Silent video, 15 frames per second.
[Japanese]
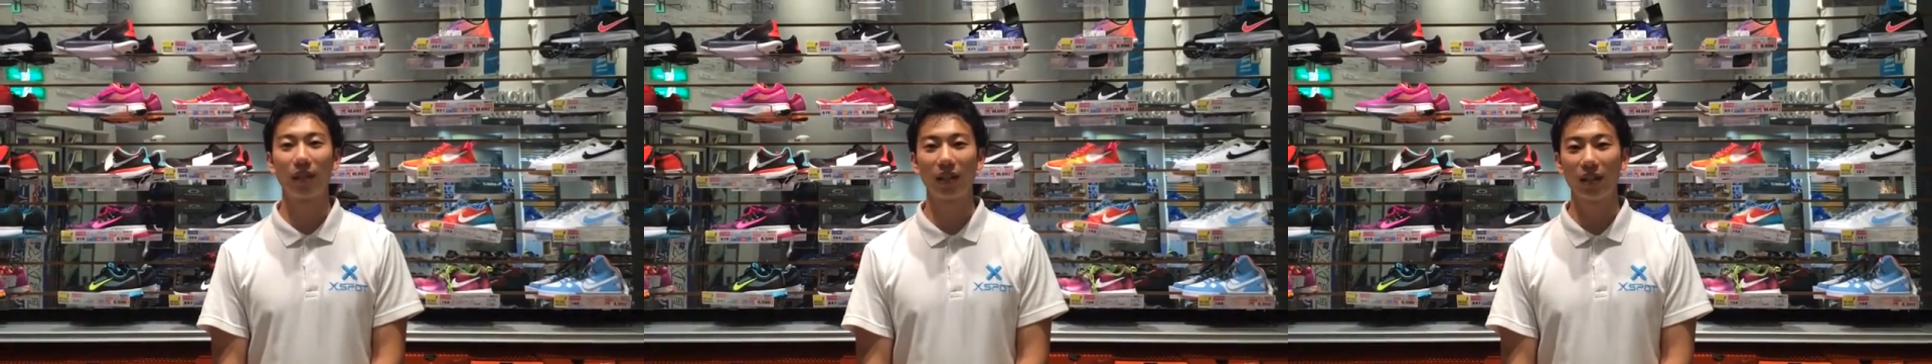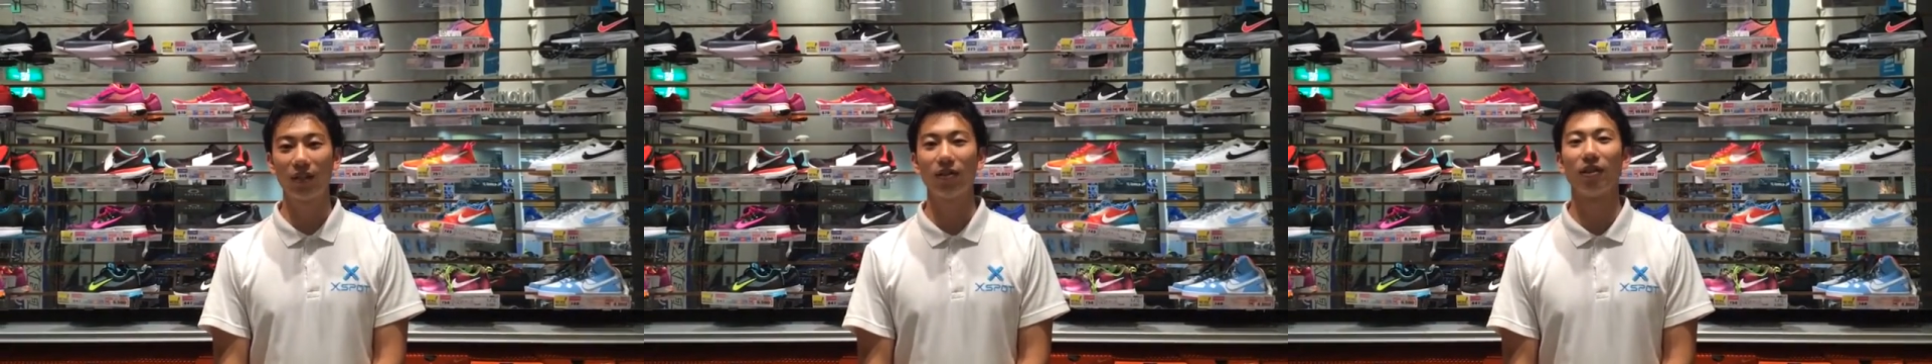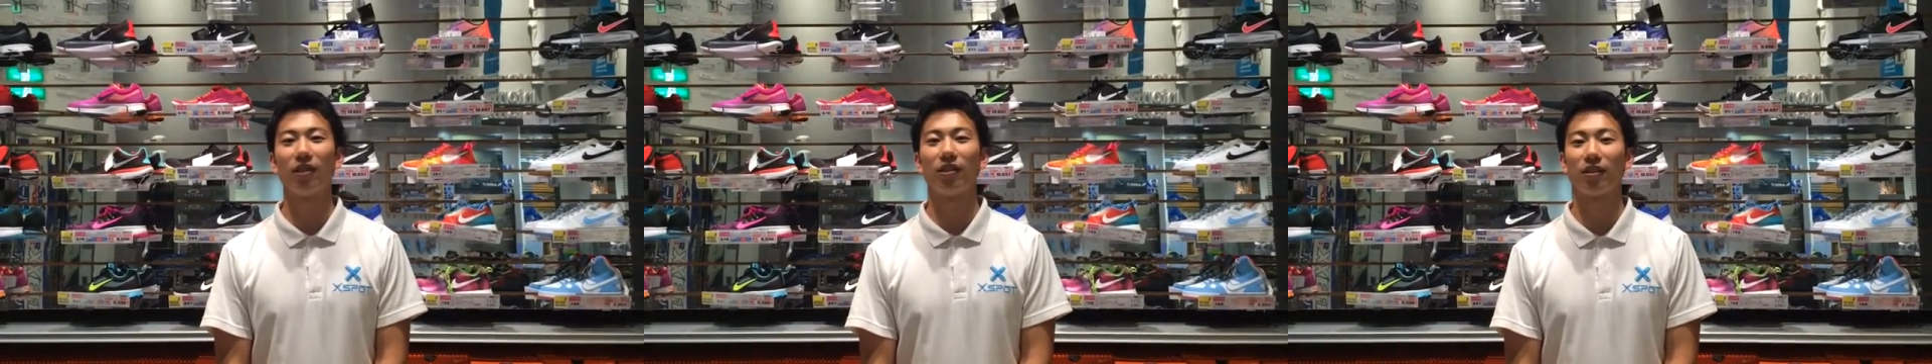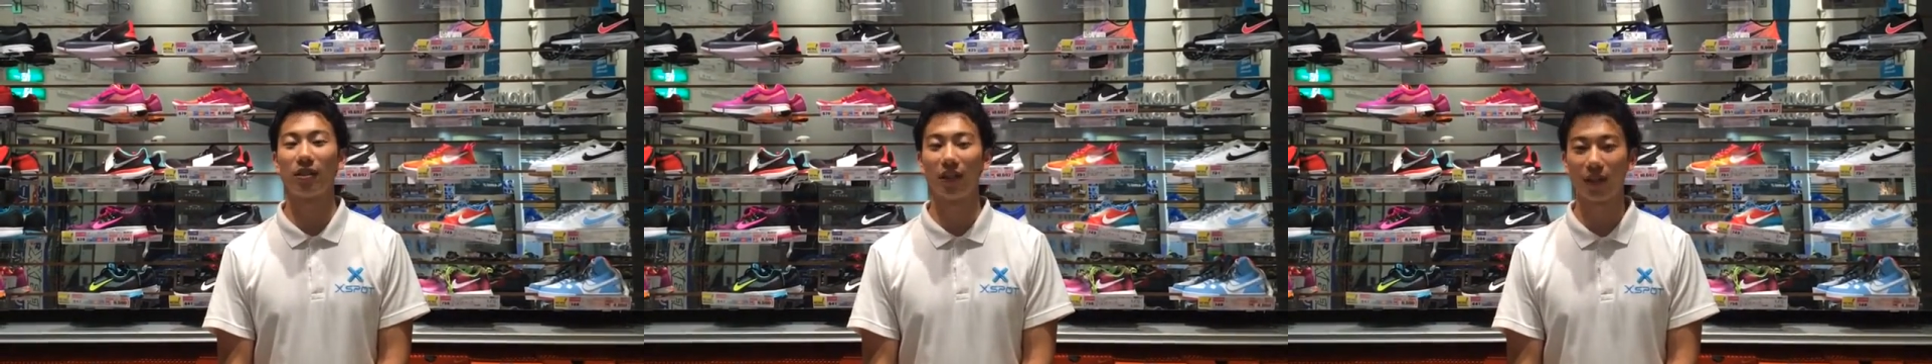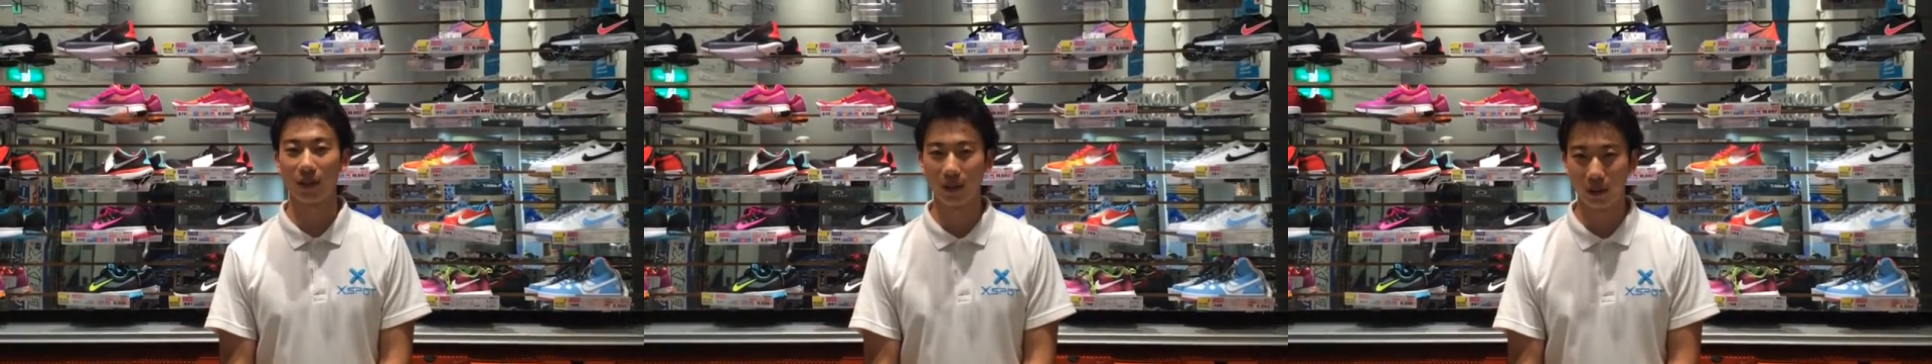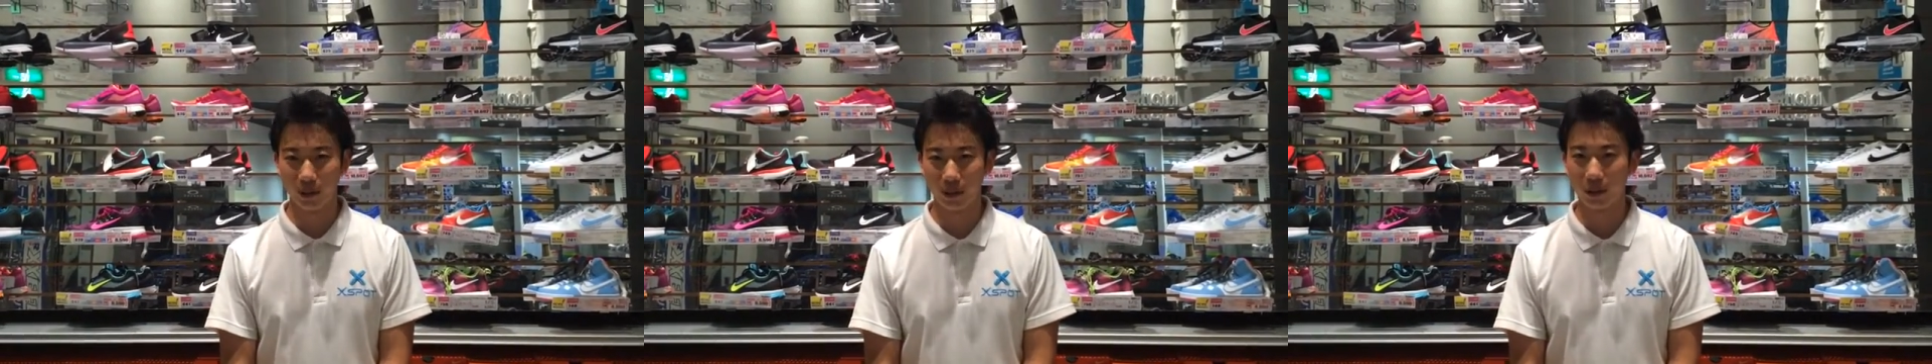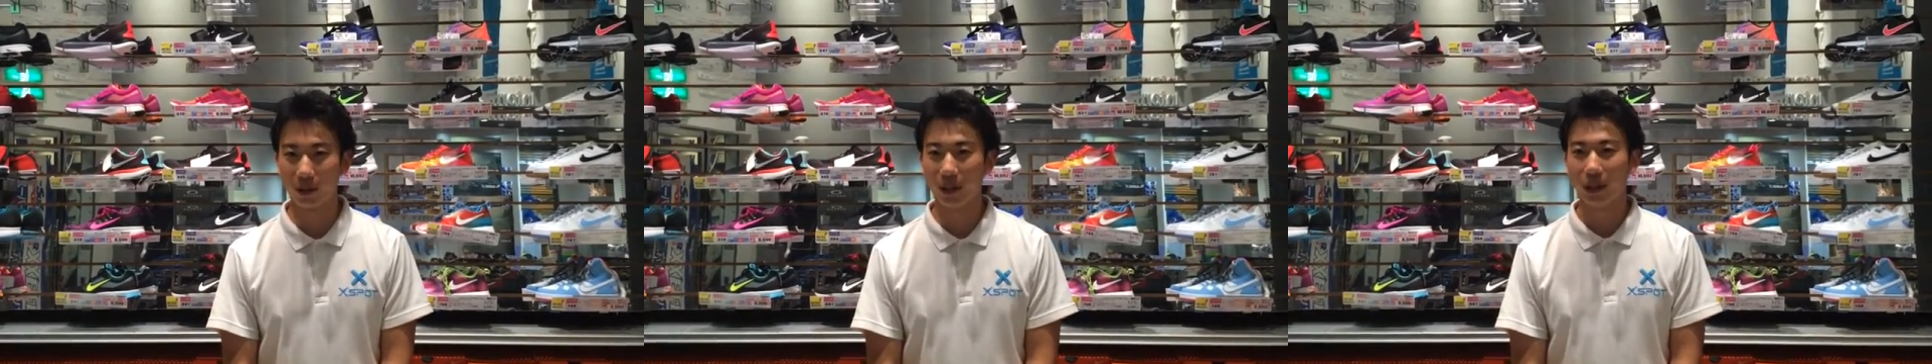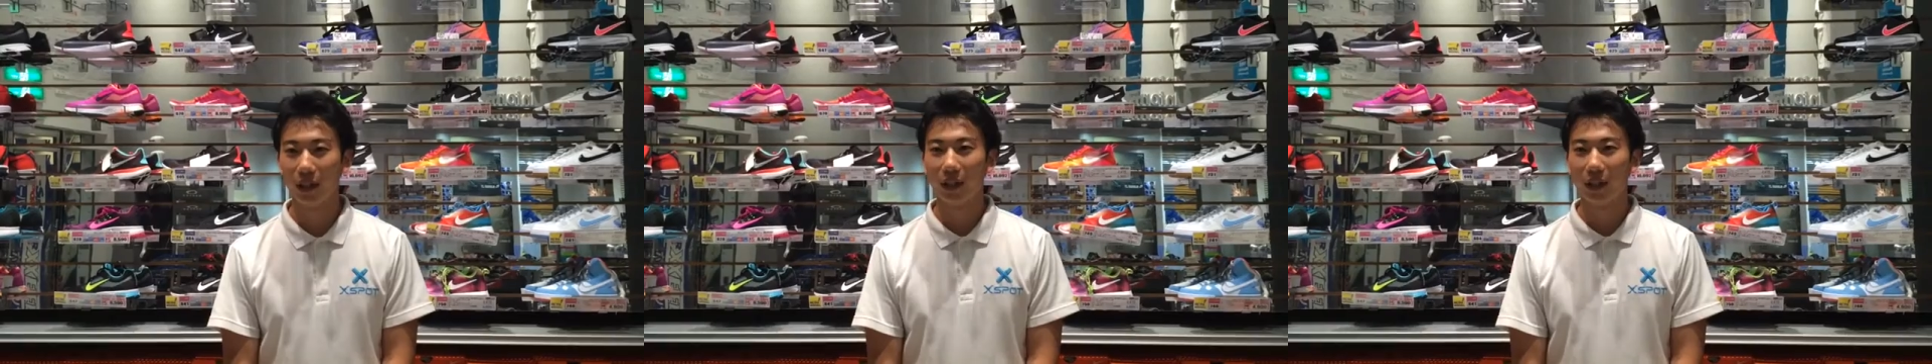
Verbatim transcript: 聞くんですけど、